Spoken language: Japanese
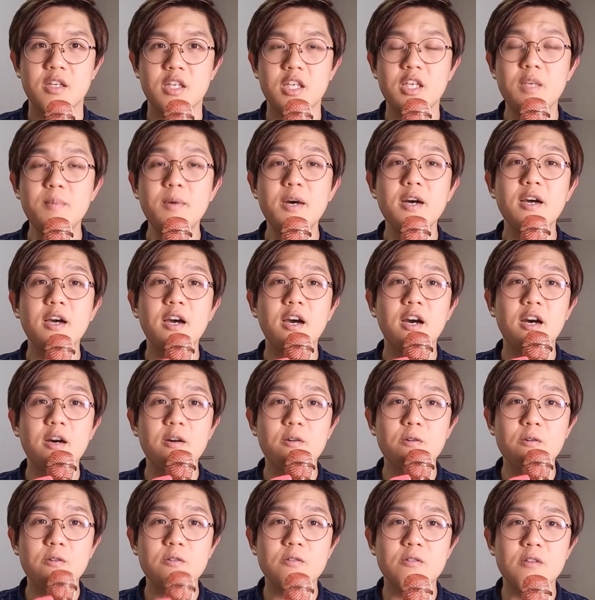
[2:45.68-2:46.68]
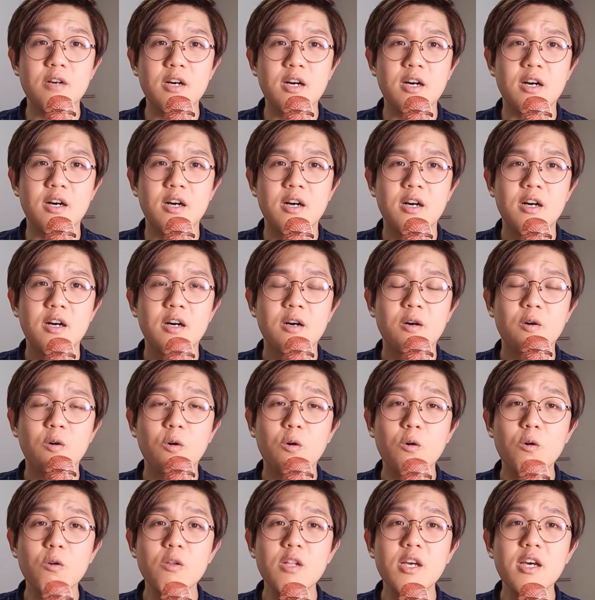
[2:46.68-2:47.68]
今韓国は
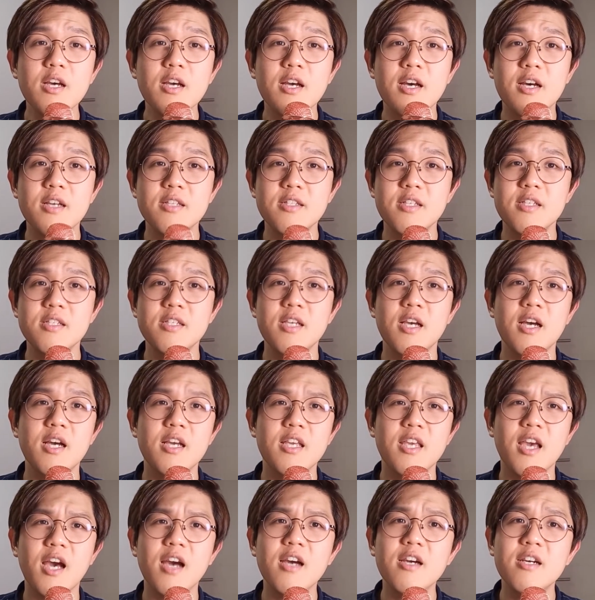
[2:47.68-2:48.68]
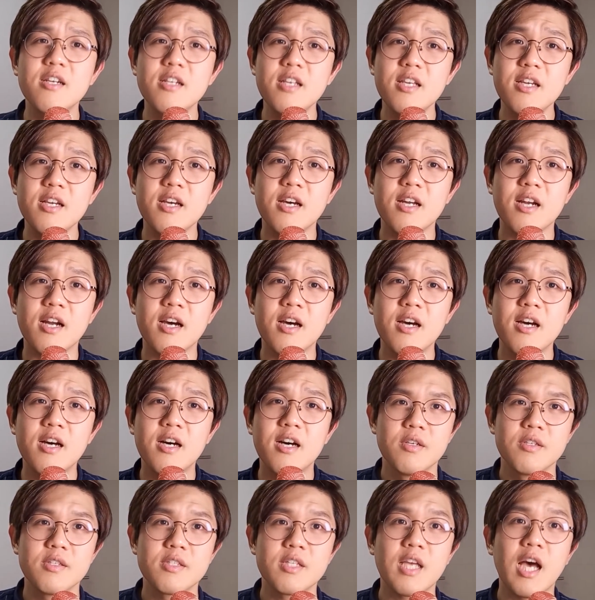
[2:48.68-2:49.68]
コロナ感染者が100人から
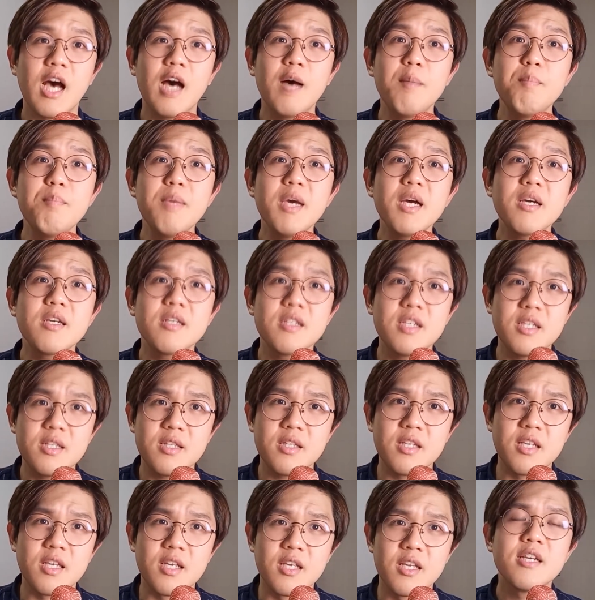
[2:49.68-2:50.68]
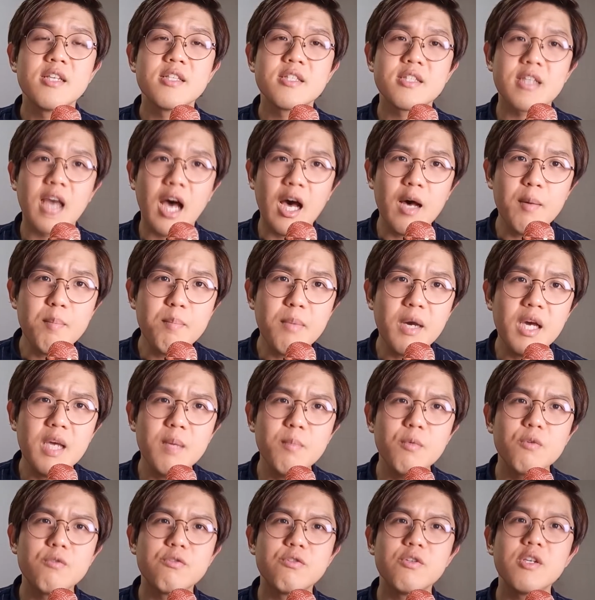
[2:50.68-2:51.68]
300人に3倍
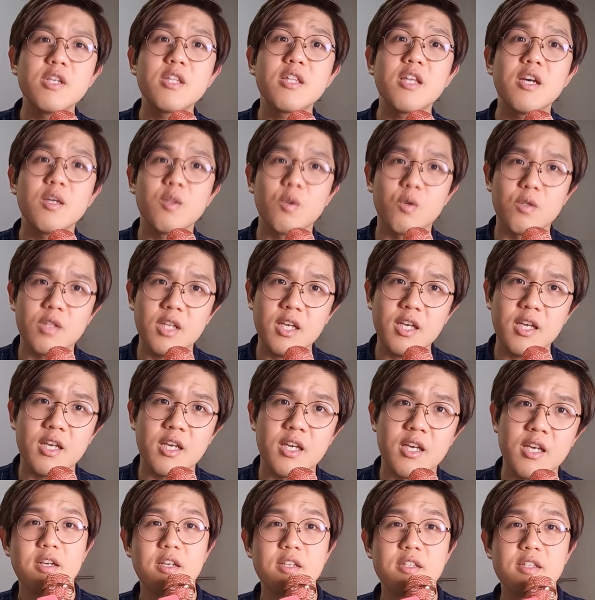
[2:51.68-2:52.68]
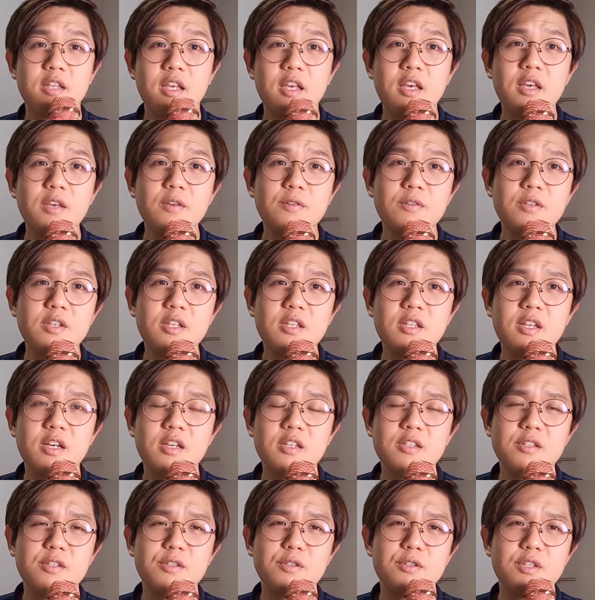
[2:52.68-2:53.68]
も増えたので、政府に対
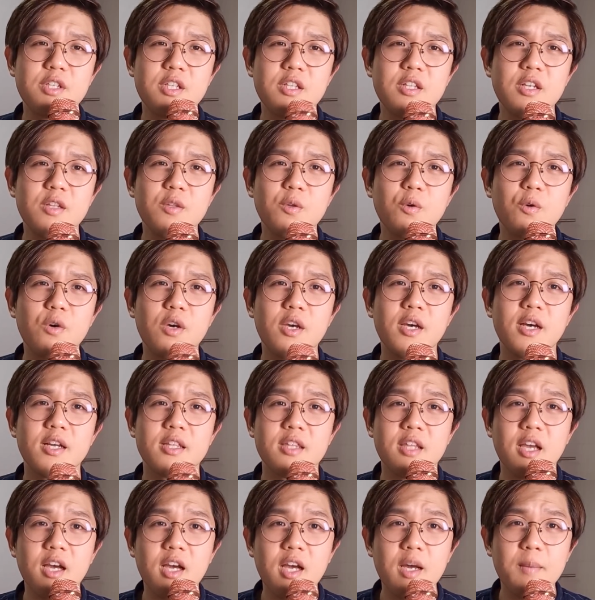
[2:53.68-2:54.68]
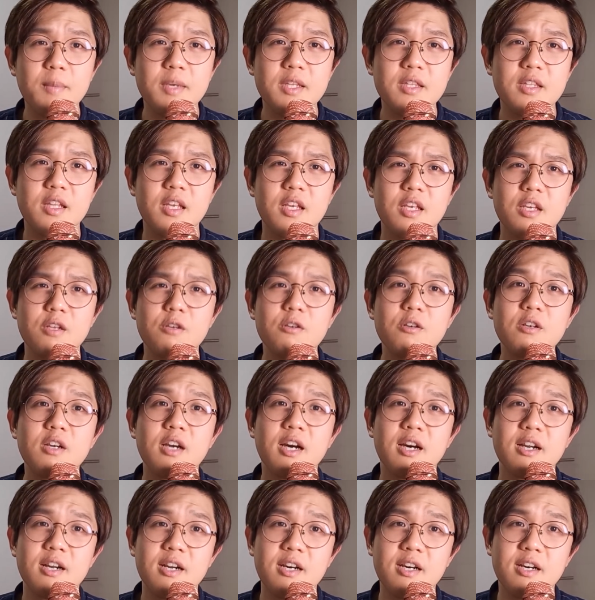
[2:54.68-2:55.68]
する非難の声が高まっている
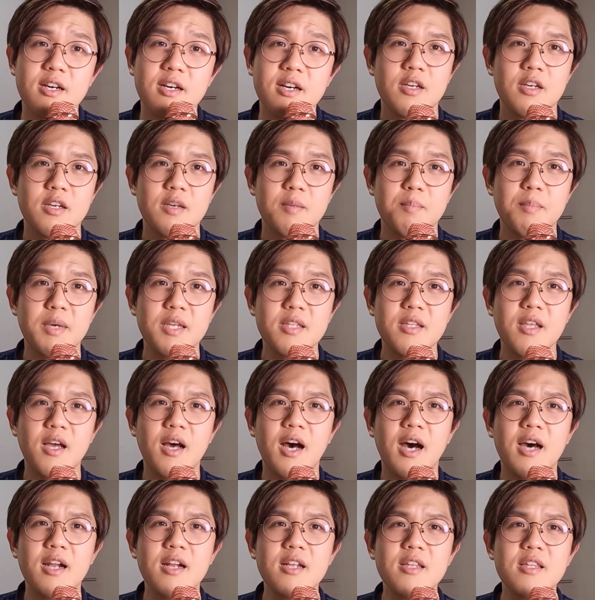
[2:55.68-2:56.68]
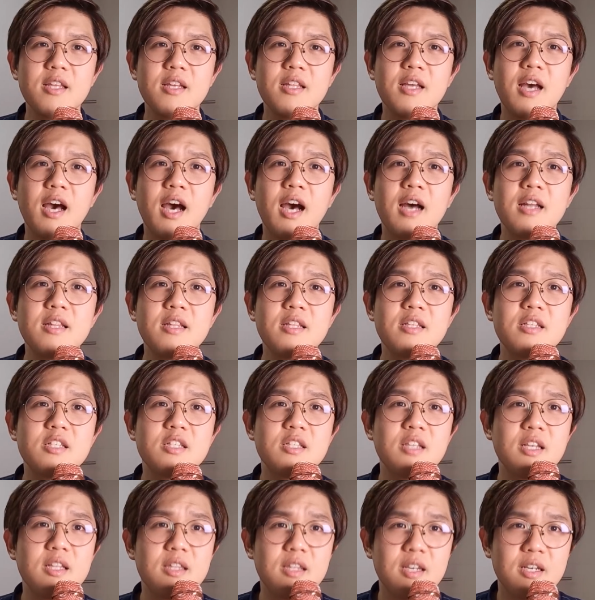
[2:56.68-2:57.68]
から、また新たな反日
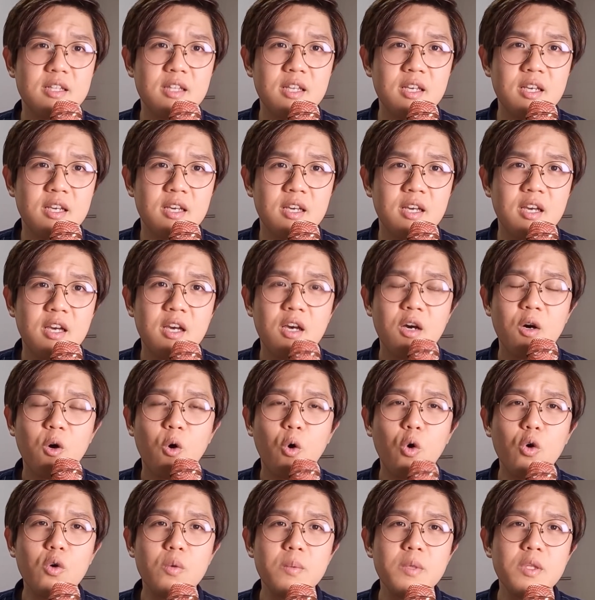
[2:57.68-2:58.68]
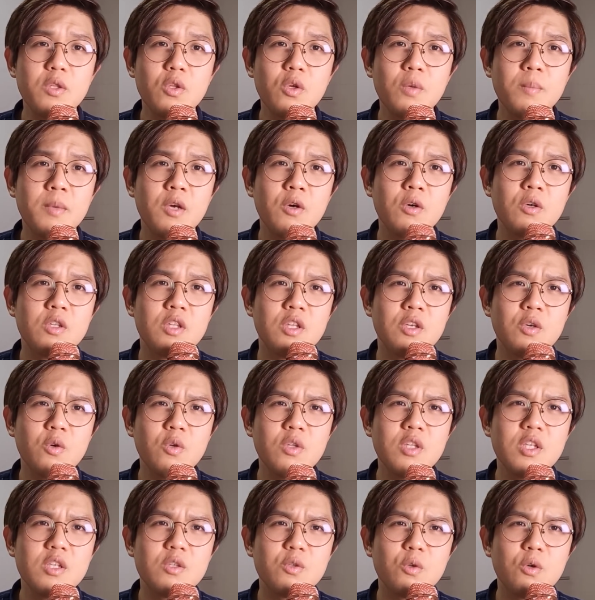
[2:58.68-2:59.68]
ネタで国民の目を日本
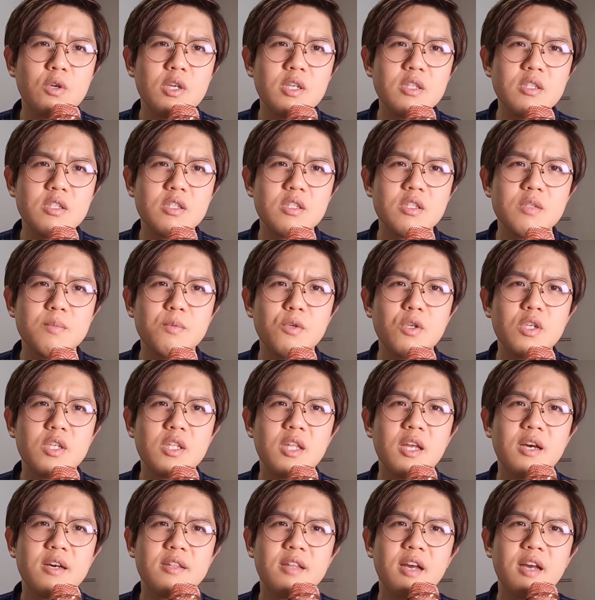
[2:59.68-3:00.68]
に反らすつもりでは